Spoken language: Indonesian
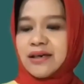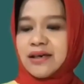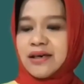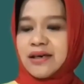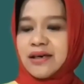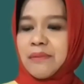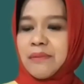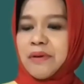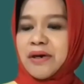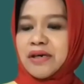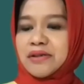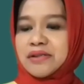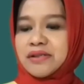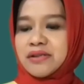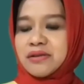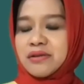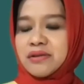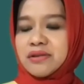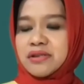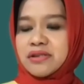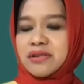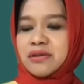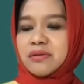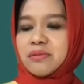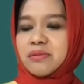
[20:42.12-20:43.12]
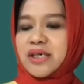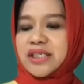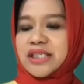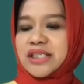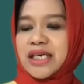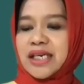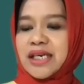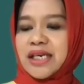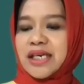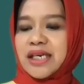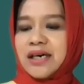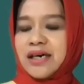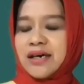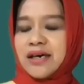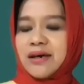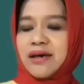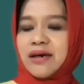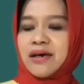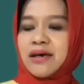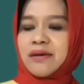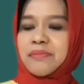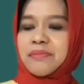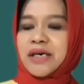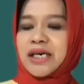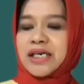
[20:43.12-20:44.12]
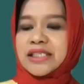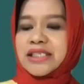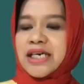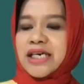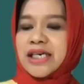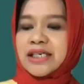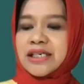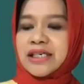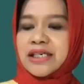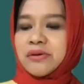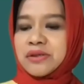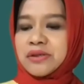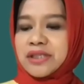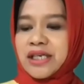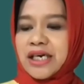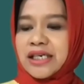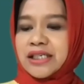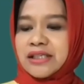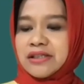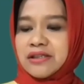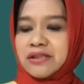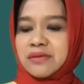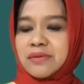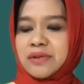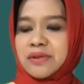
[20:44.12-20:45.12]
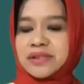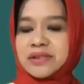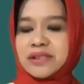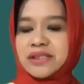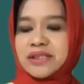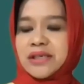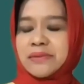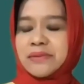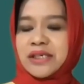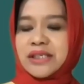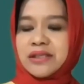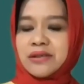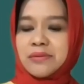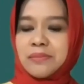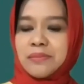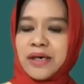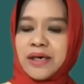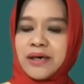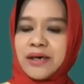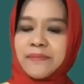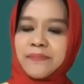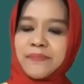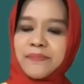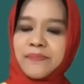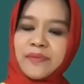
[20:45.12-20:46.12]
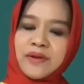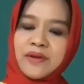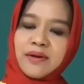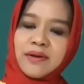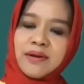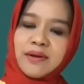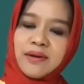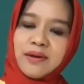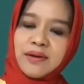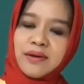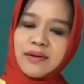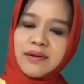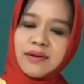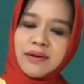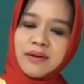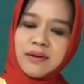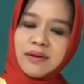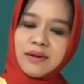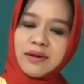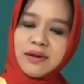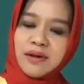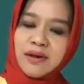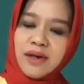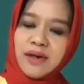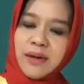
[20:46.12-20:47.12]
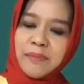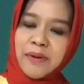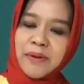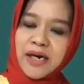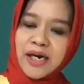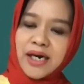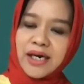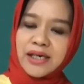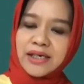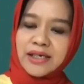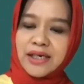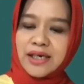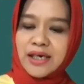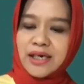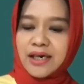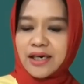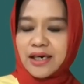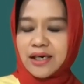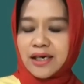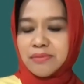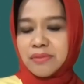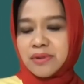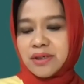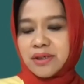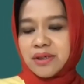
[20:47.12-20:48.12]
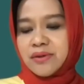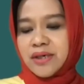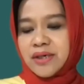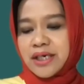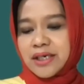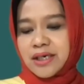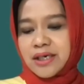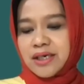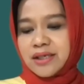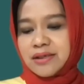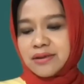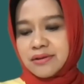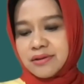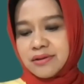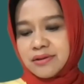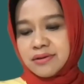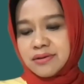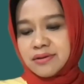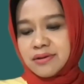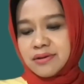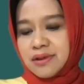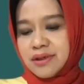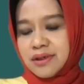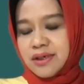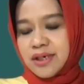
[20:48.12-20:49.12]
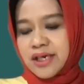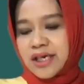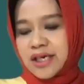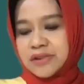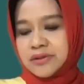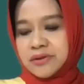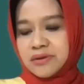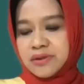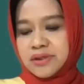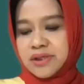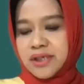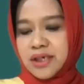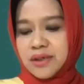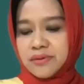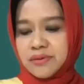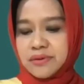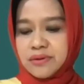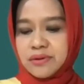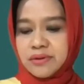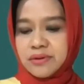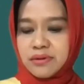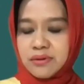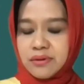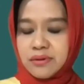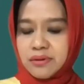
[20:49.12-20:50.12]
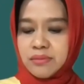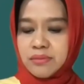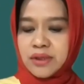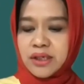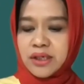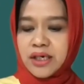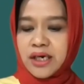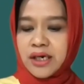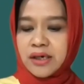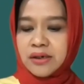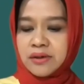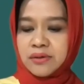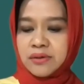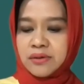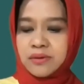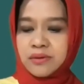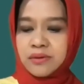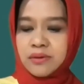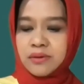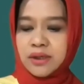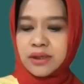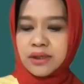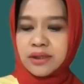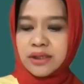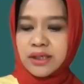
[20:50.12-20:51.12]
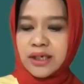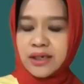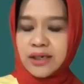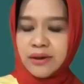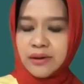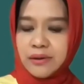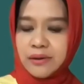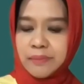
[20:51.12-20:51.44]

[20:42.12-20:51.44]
Apa untuk, untuk masalah uh, pekerja yang di hutan itu maksudnya begitu Pak? Uh, apakah dia akan mengeluarkan uh, racunnya untuk mengganggu gitu ya?